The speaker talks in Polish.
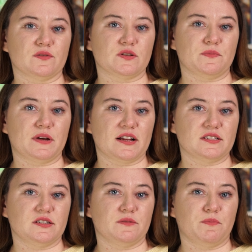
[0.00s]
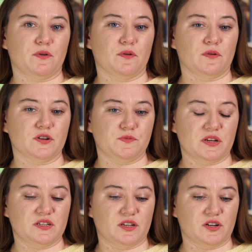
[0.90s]
on sobie radzi po
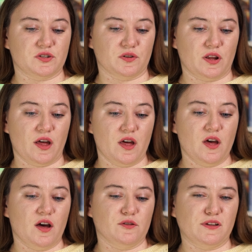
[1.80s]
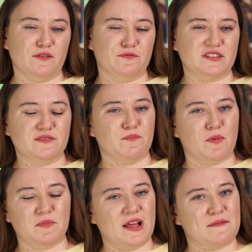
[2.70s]
śmierci tej żony. E, tutaj właściwie
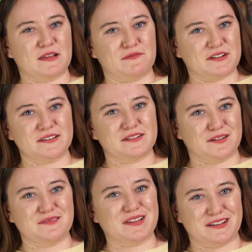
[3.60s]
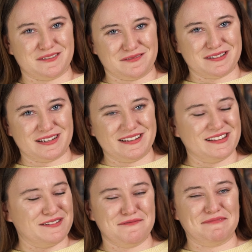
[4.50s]
pominęłam najważniejsze klucze tej książki
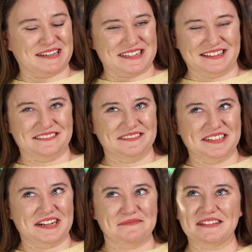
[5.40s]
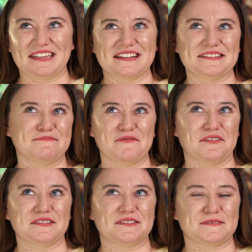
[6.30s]
i nie wiem dlaczego. Jakby teraz
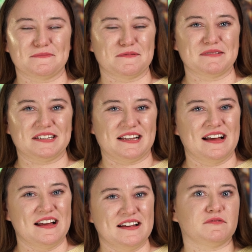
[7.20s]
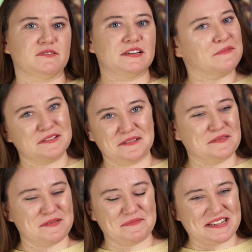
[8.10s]
mówiąc sobie myślę, Czemu ty o
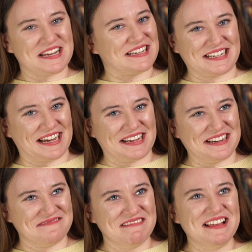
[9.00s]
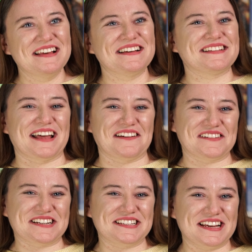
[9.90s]
tym nie powiedziałaś, Kaja?
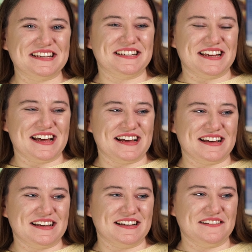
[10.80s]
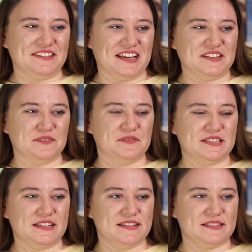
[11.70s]
Najważniejsze e, w tej
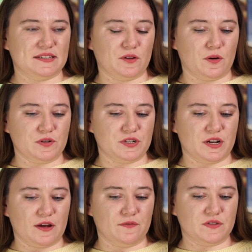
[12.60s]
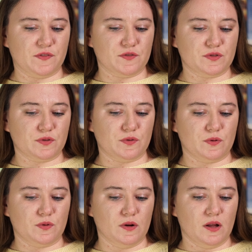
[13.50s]
książce jest to, że w
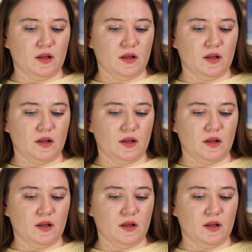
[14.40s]
związku